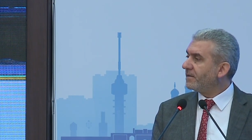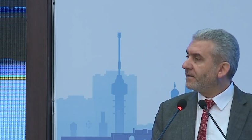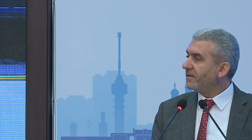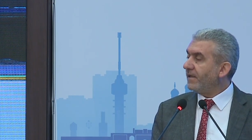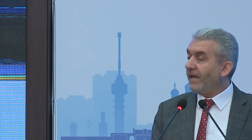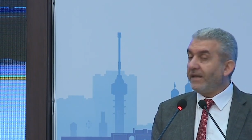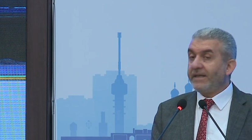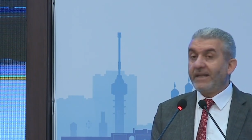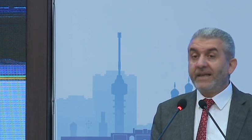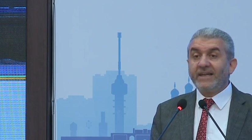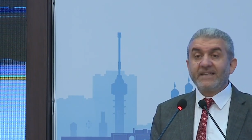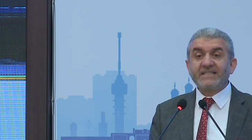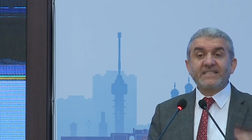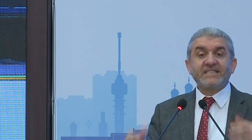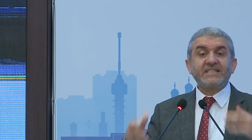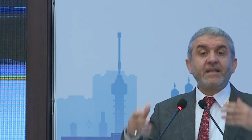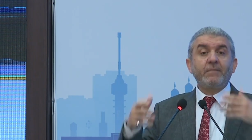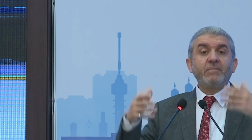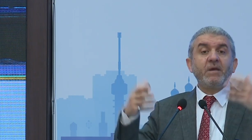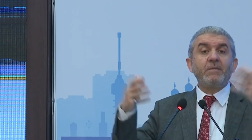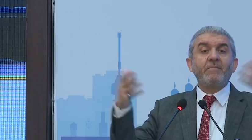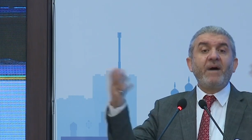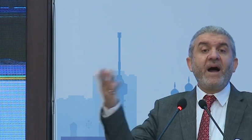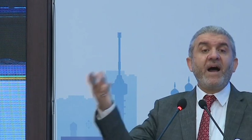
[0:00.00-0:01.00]
نحن لسنا
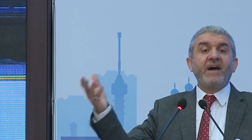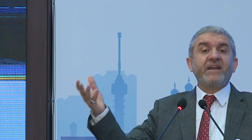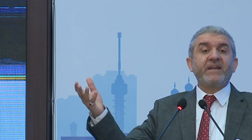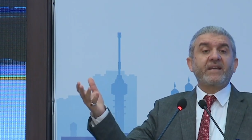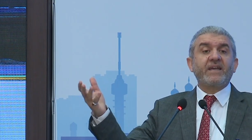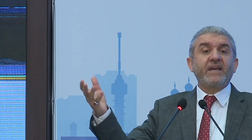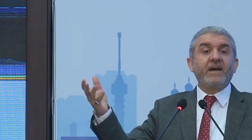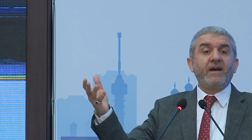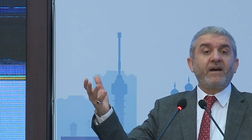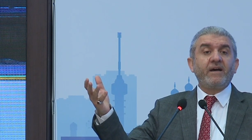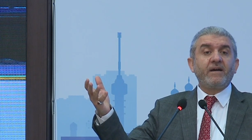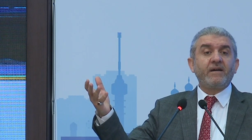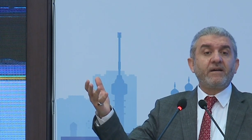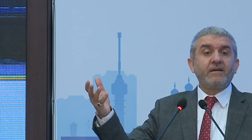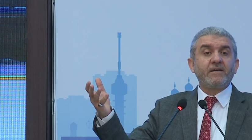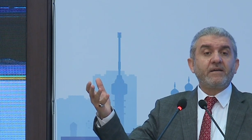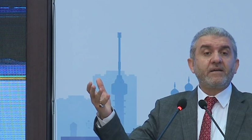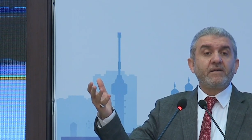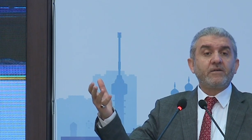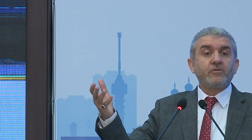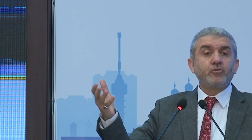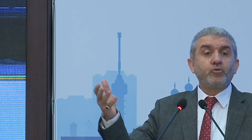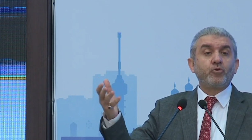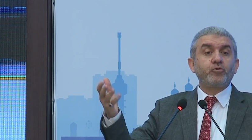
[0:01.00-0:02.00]
بمعركه
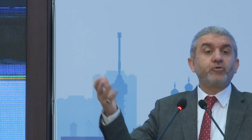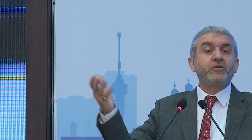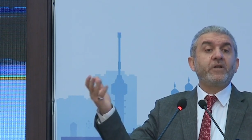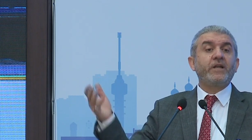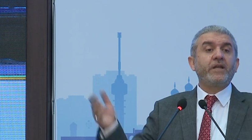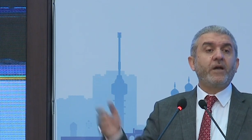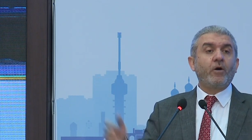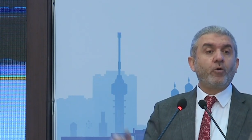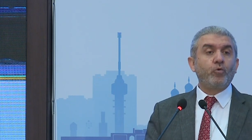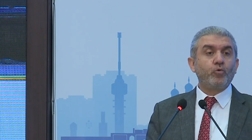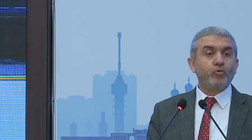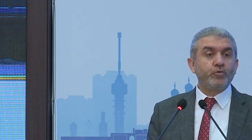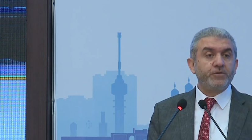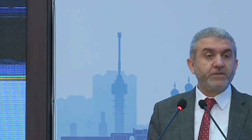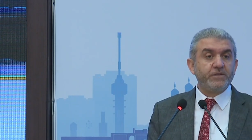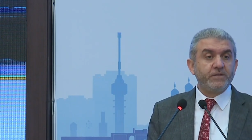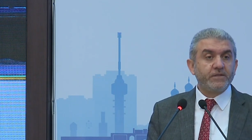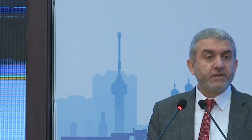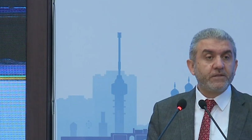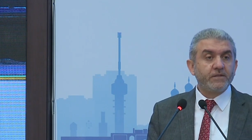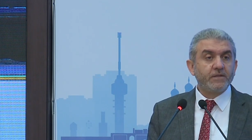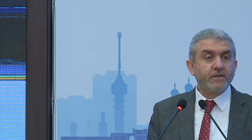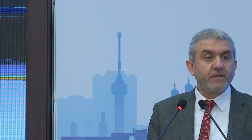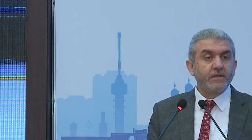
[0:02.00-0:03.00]
ضد اليهود
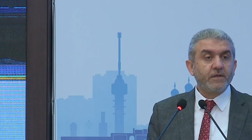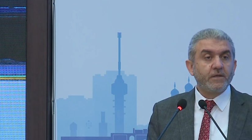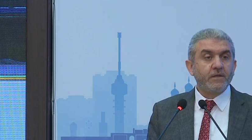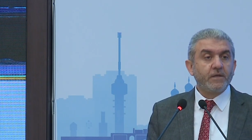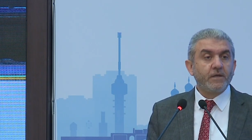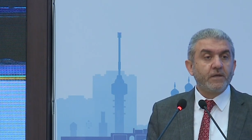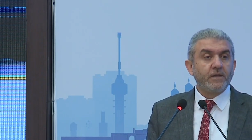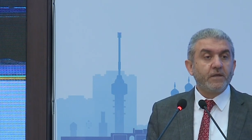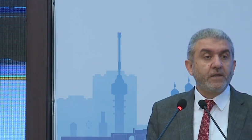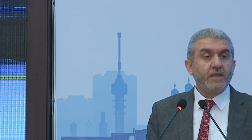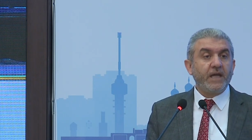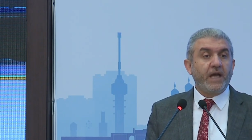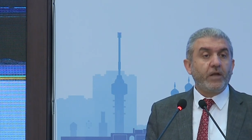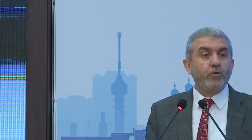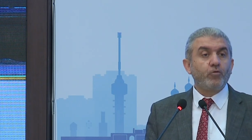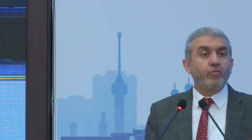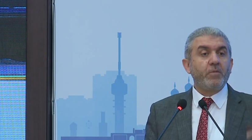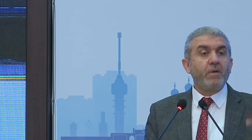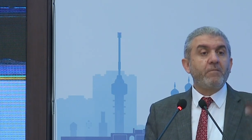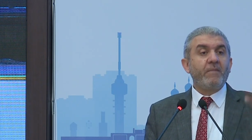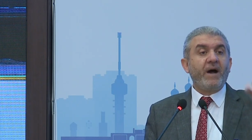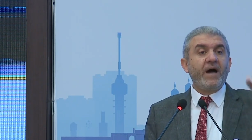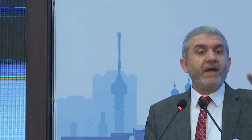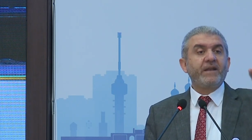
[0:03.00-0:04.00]
نحن
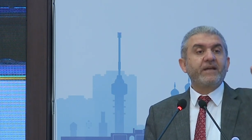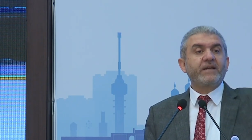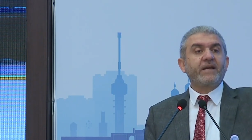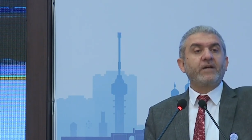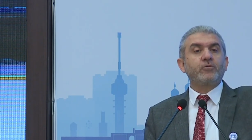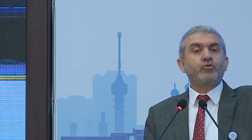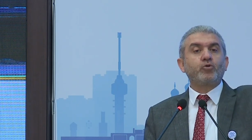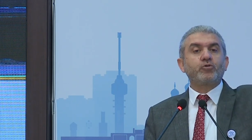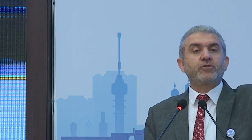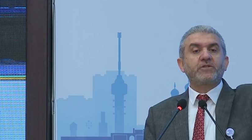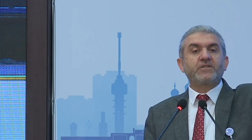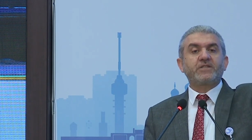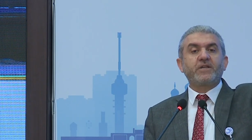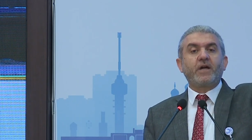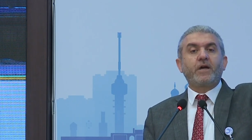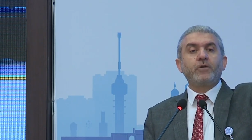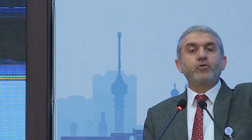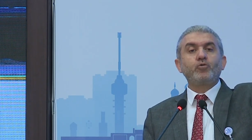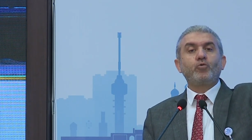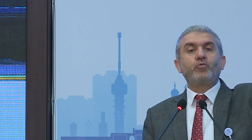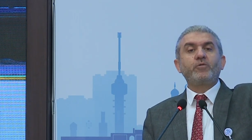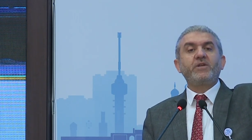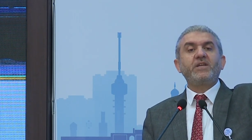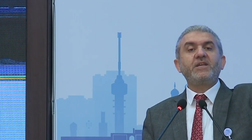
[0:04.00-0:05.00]
بمعركه ضد
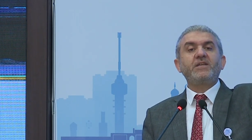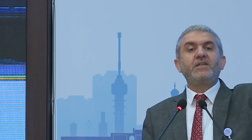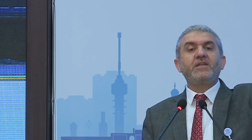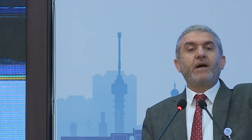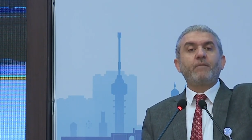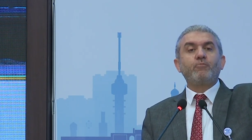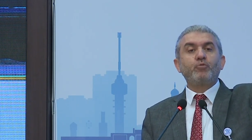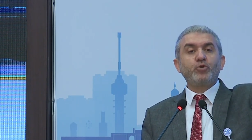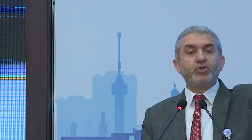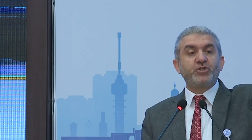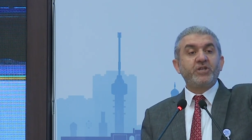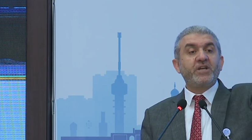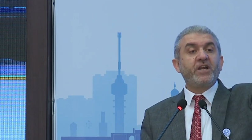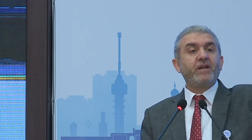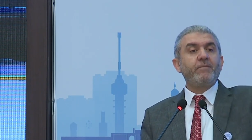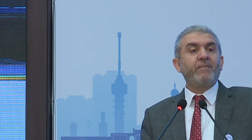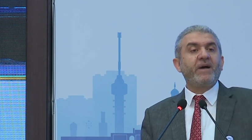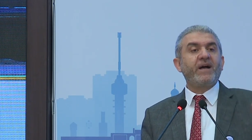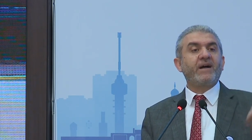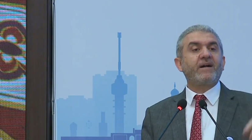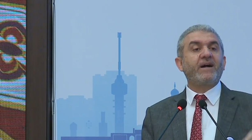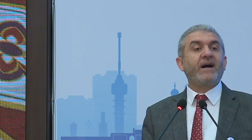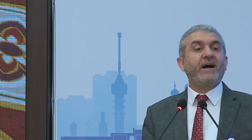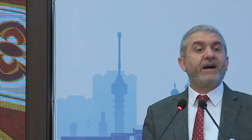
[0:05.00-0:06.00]
صهيونيه
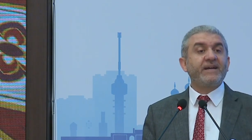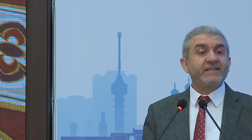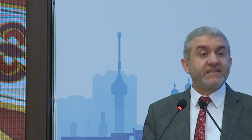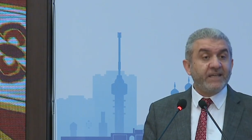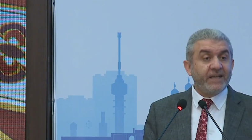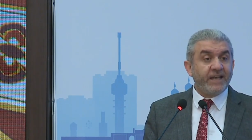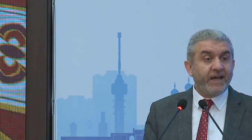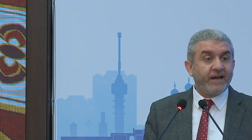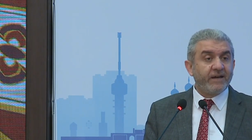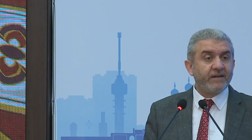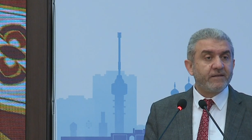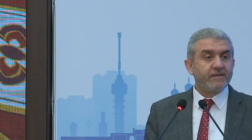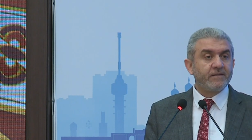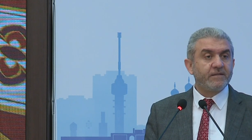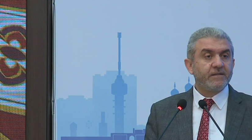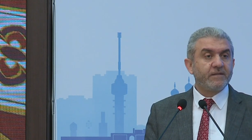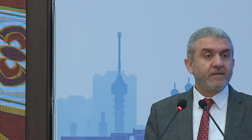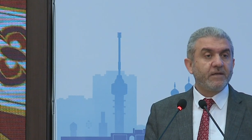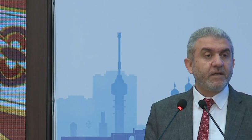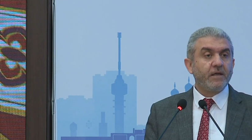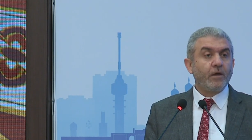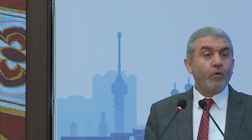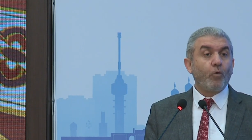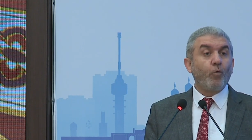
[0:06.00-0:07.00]
مجرمه قاتله
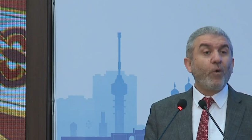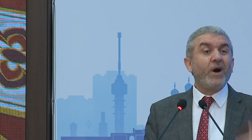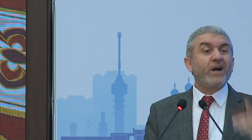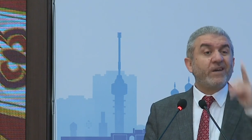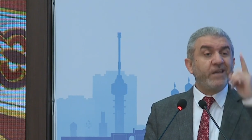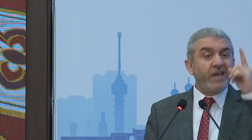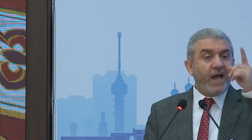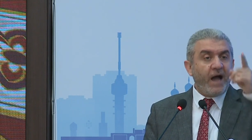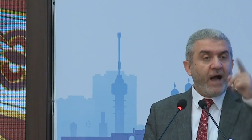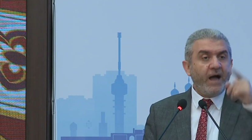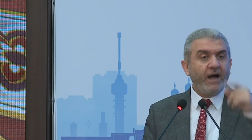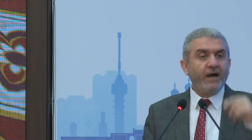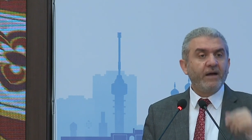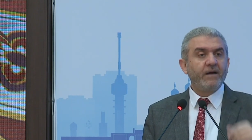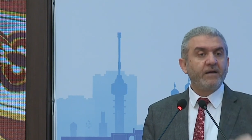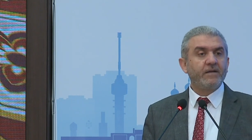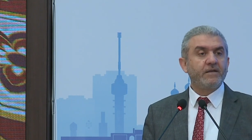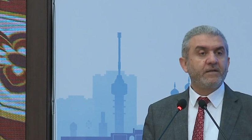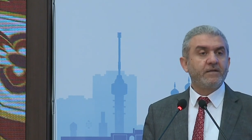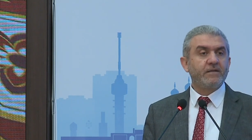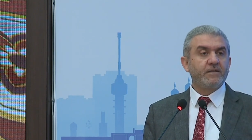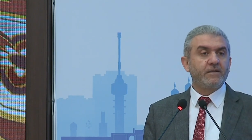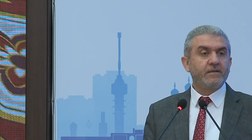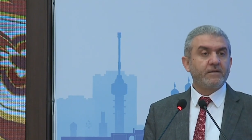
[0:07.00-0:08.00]
وقحه
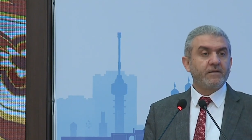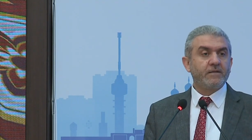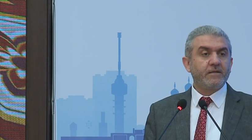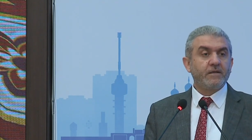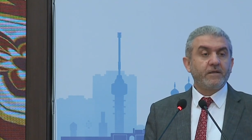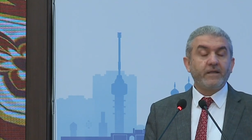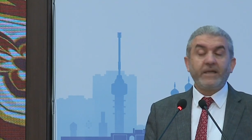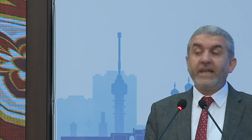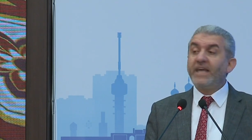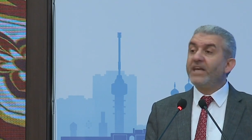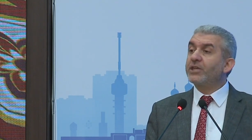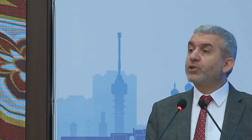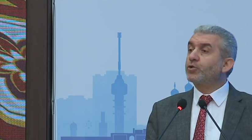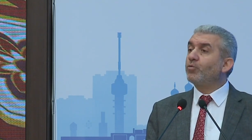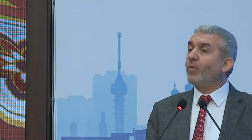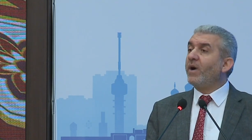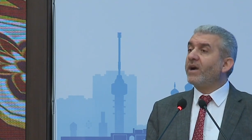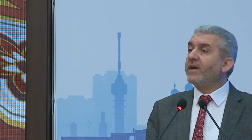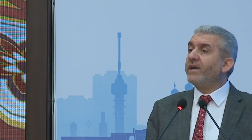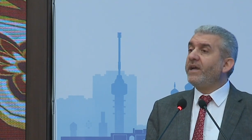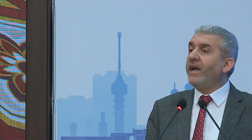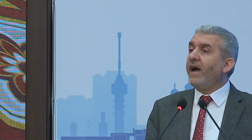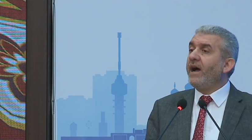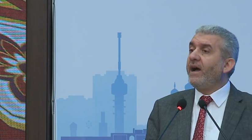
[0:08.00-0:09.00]
ليش
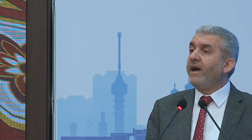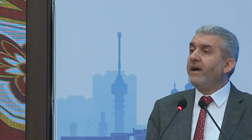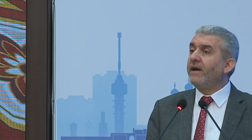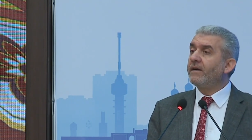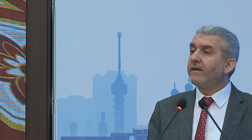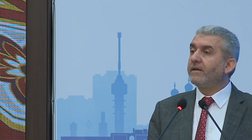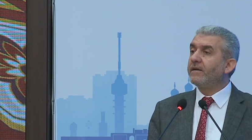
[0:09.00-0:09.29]
وقحه